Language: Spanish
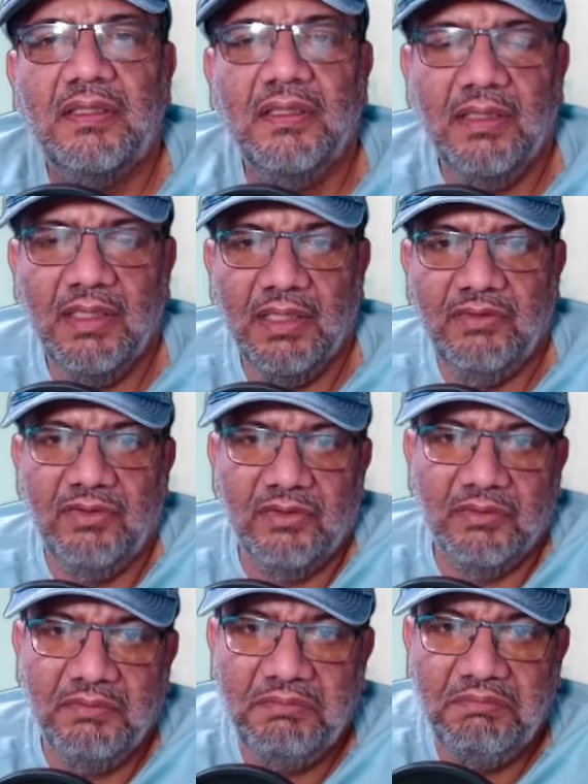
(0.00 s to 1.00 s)
Listo.
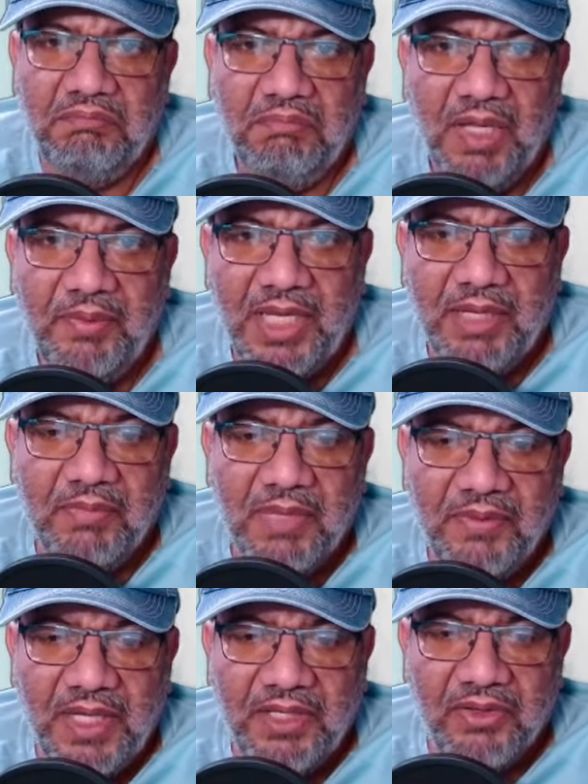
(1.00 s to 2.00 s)
Va bien, va
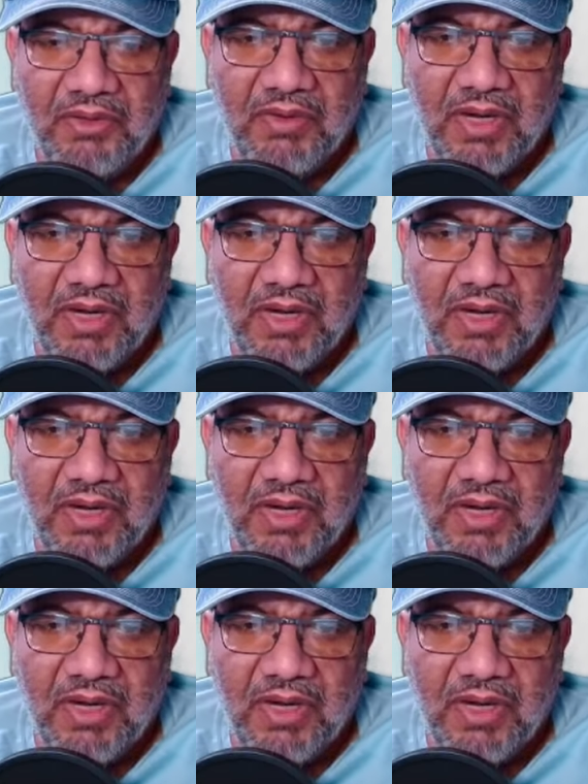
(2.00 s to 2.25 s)
bien. Yo creo